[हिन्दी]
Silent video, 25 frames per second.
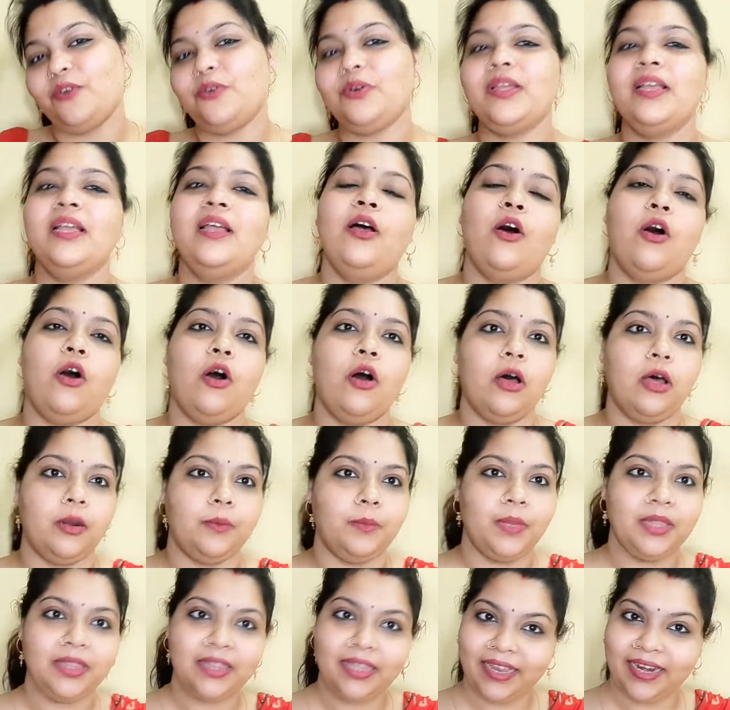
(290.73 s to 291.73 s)
आउट
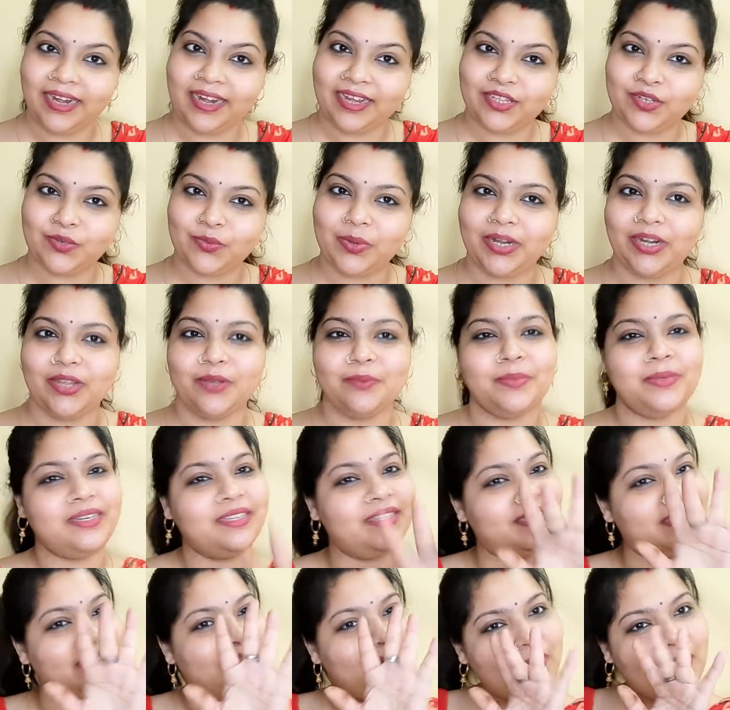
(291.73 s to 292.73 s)
और मिलते हैं नेक्स्ट वीडियो में
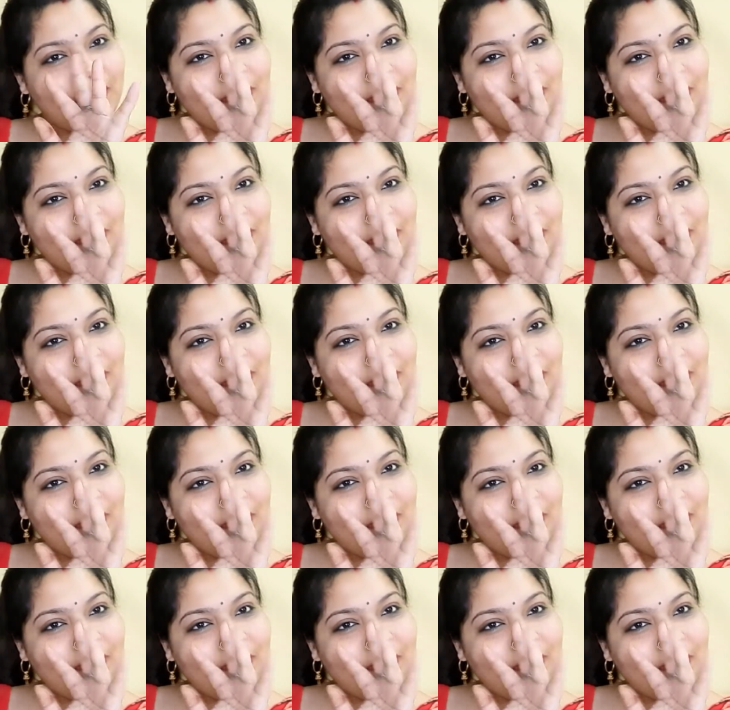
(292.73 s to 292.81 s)
टिल देन